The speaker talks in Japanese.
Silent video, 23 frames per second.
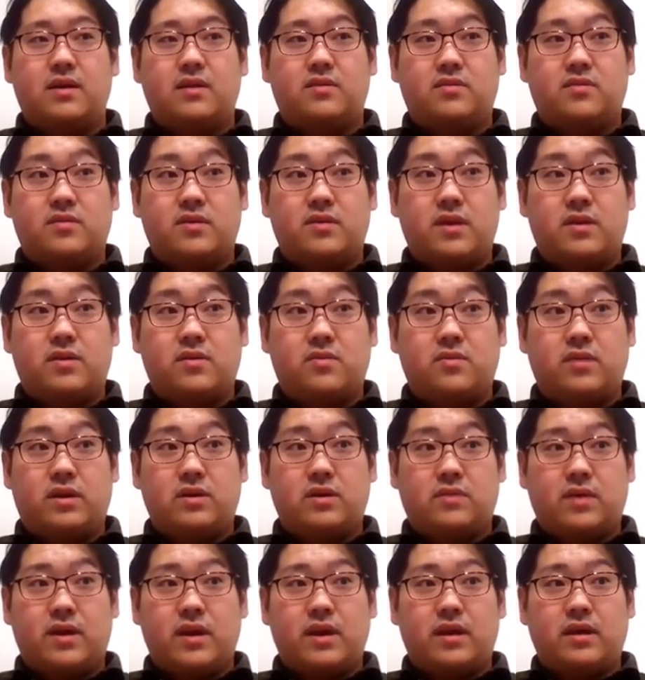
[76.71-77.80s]
蘇生領域
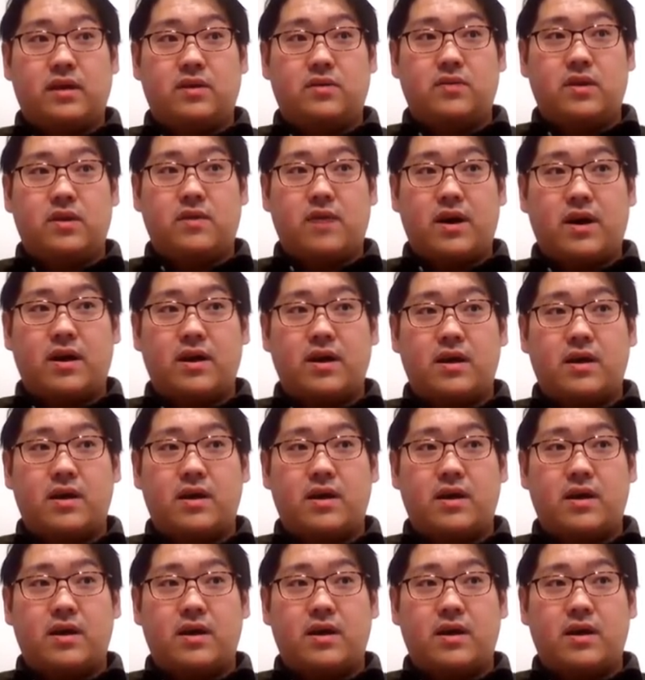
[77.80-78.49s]
の研究では